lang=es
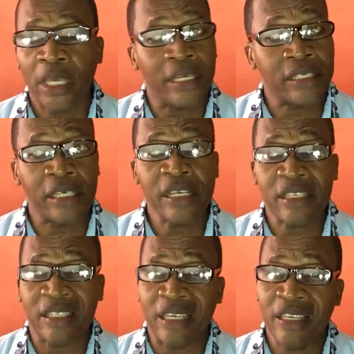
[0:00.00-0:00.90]

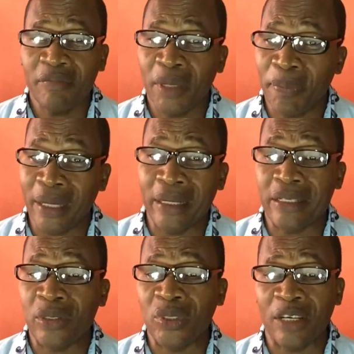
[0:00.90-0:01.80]
Existe, me
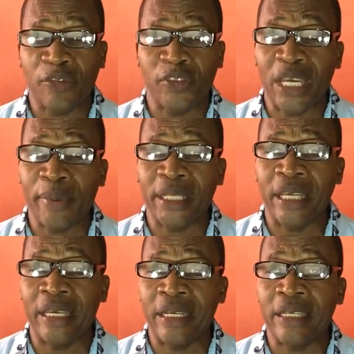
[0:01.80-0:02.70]
parece, una fiebre
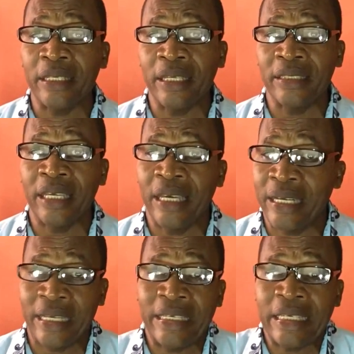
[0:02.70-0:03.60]
de,
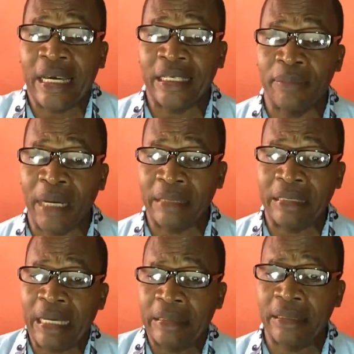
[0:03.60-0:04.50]
herejía y
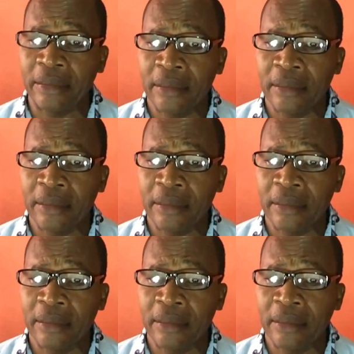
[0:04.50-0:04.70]
maldad.